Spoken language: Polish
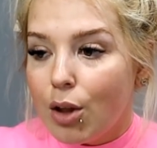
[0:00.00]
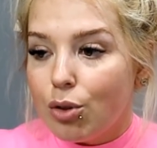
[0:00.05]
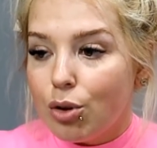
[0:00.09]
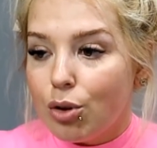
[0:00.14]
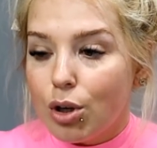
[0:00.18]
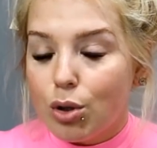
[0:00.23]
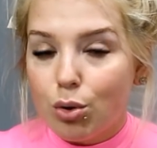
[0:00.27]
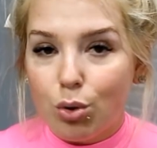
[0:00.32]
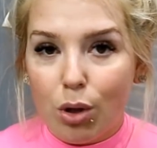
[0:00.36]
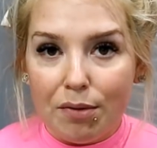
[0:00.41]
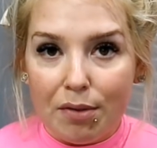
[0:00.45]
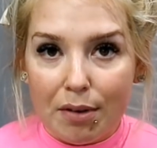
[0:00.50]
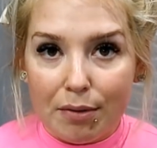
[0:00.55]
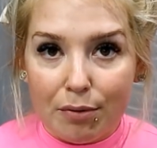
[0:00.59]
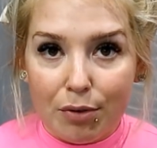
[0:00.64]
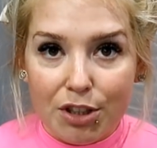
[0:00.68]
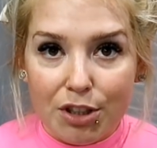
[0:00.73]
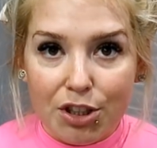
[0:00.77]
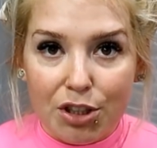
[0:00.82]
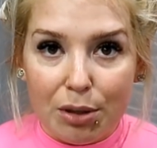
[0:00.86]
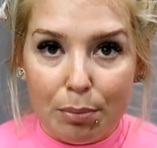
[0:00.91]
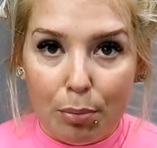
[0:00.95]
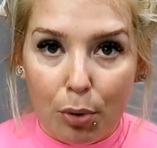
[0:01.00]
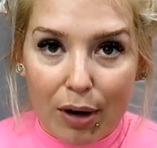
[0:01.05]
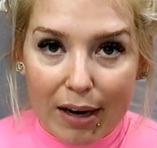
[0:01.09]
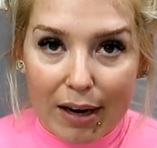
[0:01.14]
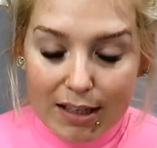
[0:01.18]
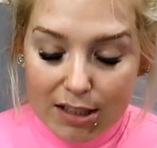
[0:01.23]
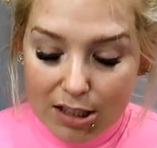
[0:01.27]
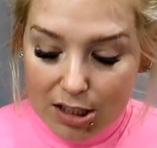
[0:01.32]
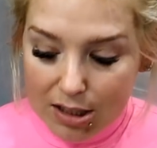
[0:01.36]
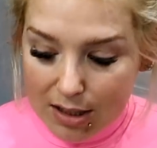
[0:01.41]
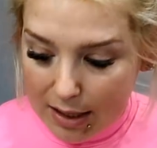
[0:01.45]
no i tutaj Wam właśnie
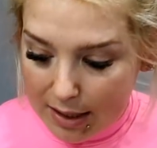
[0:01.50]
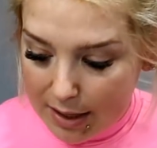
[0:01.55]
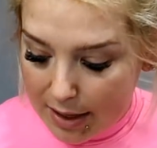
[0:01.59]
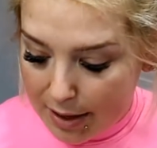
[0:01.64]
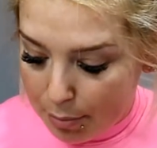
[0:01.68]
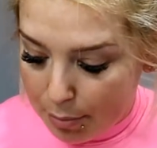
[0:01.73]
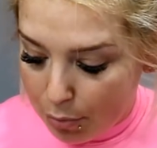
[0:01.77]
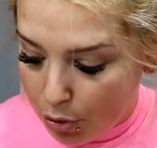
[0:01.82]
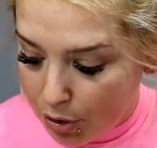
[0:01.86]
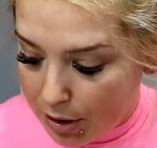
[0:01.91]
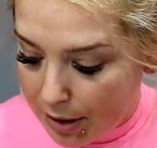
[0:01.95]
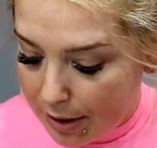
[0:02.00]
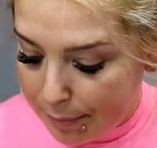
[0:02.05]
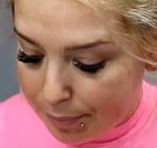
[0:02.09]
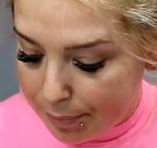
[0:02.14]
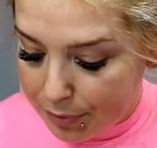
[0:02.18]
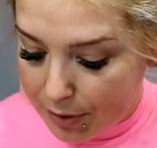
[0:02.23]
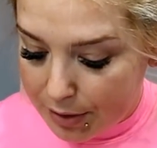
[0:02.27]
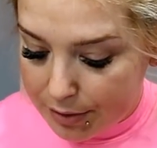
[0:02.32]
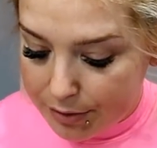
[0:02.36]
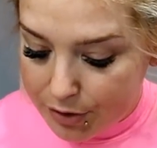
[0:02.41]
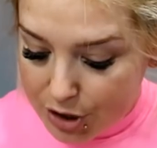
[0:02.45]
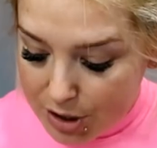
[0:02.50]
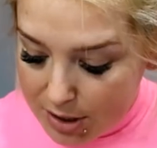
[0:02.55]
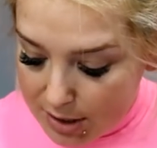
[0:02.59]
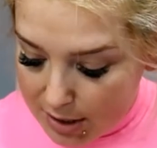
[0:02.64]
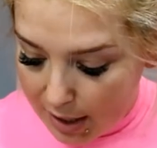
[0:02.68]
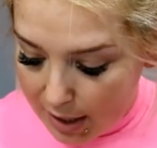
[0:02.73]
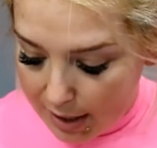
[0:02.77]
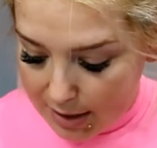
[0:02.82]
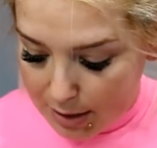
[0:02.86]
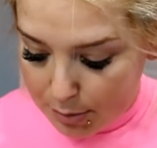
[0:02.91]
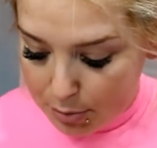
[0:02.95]
pokażę takie moje
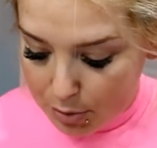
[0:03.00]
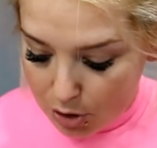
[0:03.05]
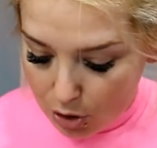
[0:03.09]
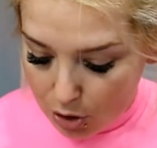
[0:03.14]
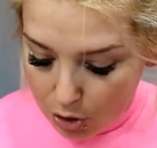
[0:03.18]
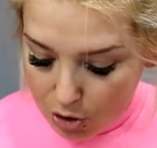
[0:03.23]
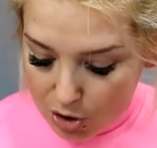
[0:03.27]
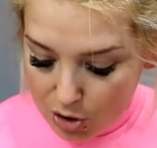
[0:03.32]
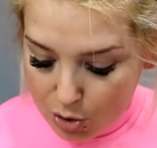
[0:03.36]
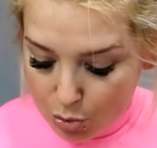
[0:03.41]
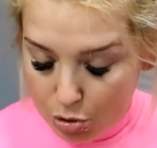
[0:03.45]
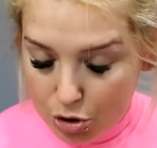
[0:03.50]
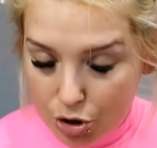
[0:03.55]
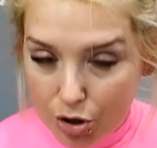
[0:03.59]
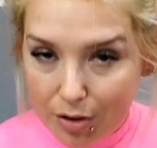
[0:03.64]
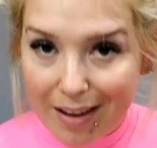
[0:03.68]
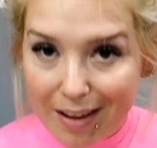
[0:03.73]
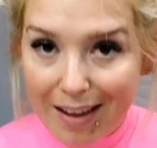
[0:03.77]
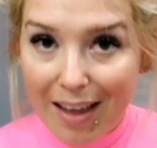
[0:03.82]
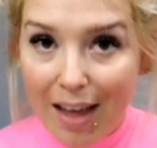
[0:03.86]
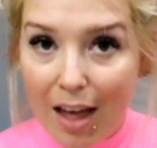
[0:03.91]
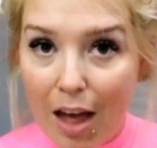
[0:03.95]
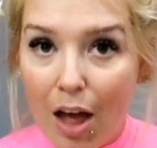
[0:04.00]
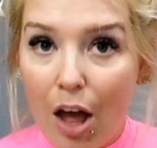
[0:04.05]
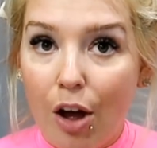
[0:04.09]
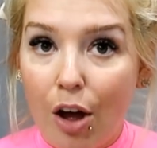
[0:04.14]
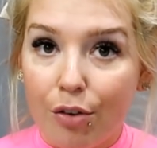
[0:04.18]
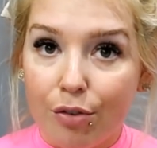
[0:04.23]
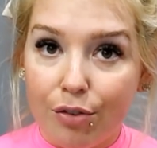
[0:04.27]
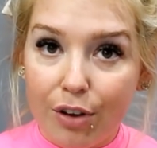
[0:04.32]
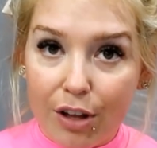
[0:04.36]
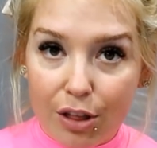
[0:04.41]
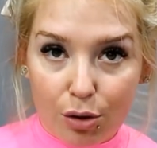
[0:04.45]
wszystkie gdyby kroki złożone
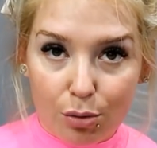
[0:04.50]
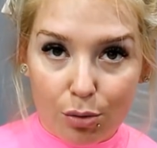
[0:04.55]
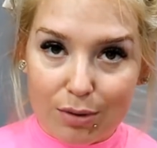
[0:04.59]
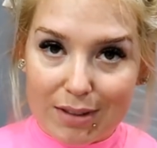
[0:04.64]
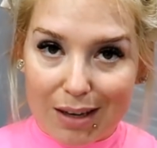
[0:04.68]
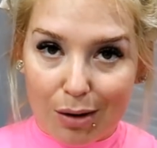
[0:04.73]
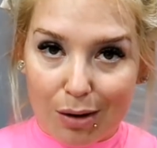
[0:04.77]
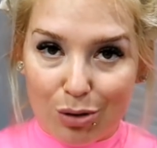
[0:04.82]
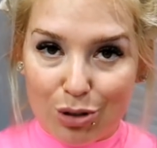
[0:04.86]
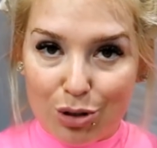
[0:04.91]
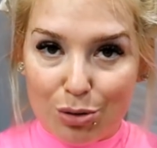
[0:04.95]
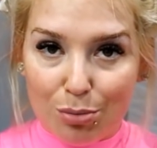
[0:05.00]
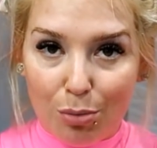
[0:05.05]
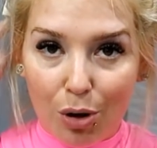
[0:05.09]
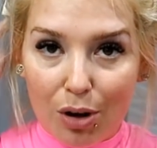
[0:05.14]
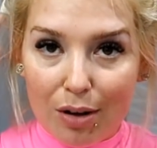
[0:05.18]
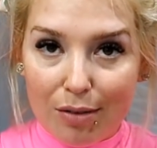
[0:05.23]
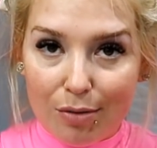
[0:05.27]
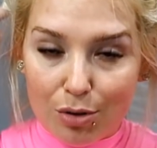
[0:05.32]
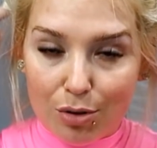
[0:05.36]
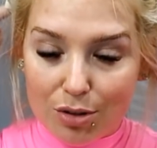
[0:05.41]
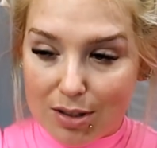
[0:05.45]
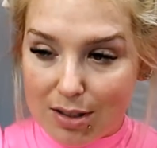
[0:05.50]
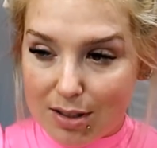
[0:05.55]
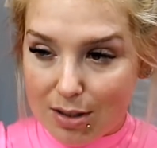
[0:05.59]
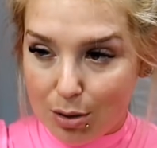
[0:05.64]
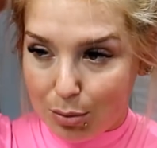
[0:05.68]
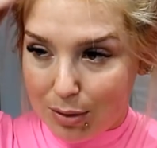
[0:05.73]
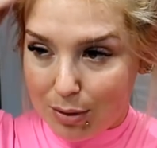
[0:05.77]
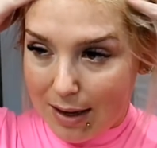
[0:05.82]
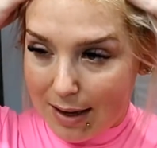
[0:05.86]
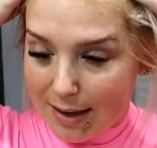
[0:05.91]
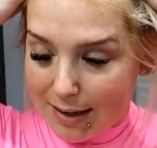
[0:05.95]
w jedną całość. Moje włosy
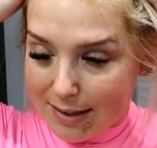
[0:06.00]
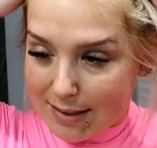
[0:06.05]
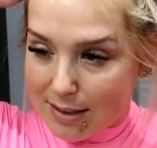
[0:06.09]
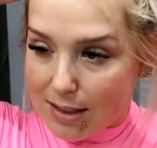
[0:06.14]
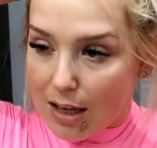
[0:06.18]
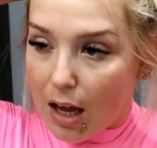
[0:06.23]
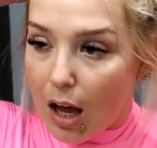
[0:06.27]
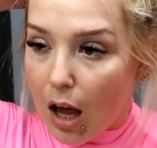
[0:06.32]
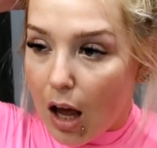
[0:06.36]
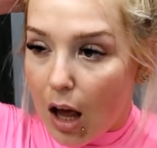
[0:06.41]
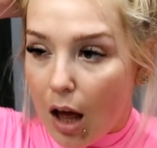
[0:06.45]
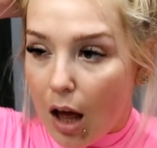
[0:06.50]
są teraz